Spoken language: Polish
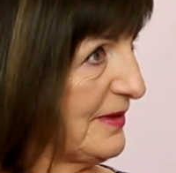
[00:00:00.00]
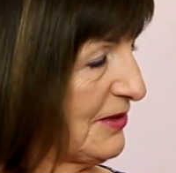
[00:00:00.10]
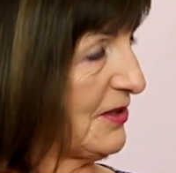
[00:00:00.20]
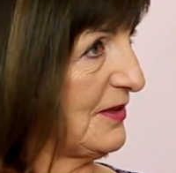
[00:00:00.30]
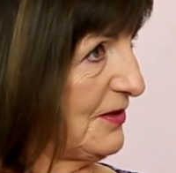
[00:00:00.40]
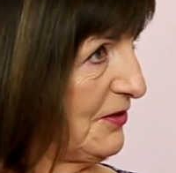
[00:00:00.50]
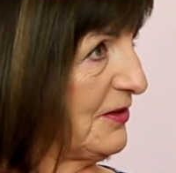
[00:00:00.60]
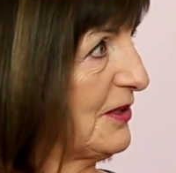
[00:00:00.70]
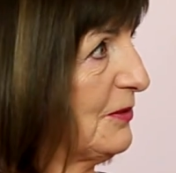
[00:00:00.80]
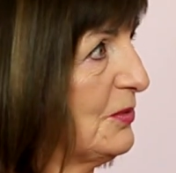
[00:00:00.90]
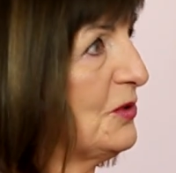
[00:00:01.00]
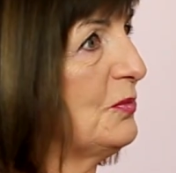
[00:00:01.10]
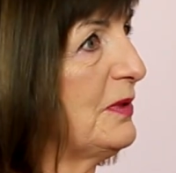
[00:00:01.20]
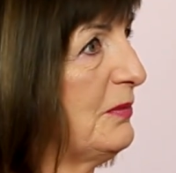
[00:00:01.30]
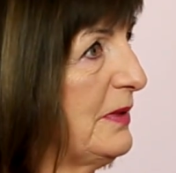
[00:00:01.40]
z naszej strony,
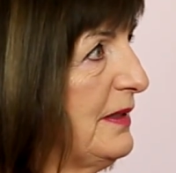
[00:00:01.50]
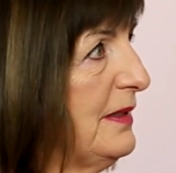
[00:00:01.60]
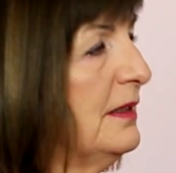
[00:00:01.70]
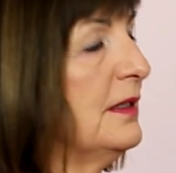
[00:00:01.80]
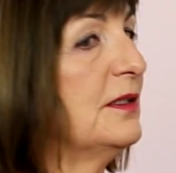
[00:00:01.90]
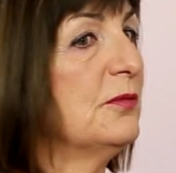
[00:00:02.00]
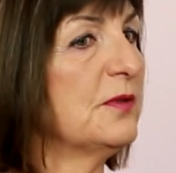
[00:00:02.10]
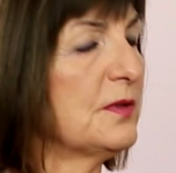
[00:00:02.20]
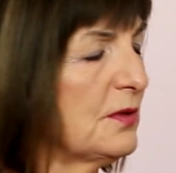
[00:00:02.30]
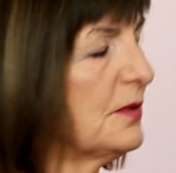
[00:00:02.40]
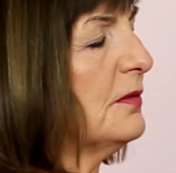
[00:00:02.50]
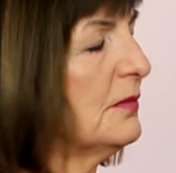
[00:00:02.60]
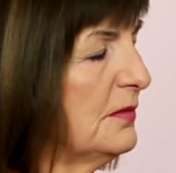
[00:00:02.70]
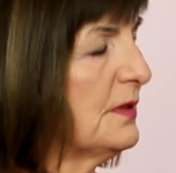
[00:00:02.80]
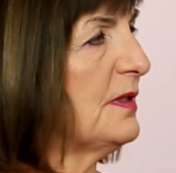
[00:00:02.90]
gdybyśmy my, nie mówiąc, że
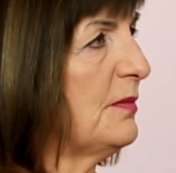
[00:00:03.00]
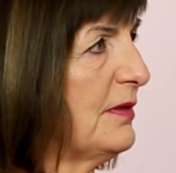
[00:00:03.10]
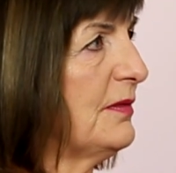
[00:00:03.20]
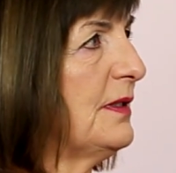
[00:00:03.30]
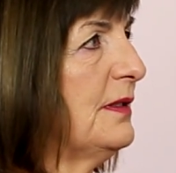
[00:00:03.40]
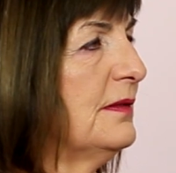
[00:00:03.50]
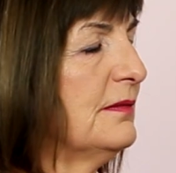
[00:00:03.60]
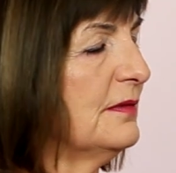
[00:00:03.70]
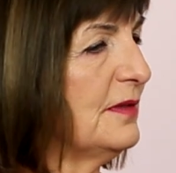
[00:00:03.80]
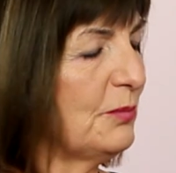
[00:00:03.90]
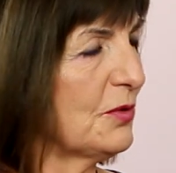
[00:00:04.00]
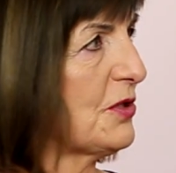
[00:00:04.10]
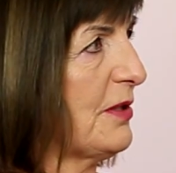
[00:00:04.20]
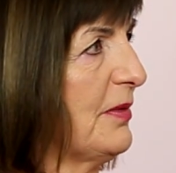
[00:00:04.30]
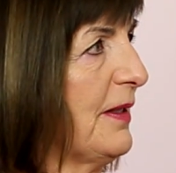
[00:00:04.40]
to jest naprawdę
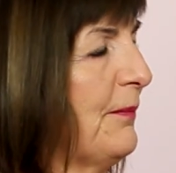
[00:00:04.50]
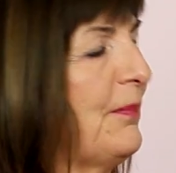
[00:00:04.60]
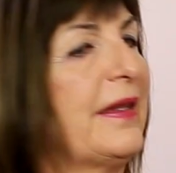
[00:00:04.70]
niepotrzebne,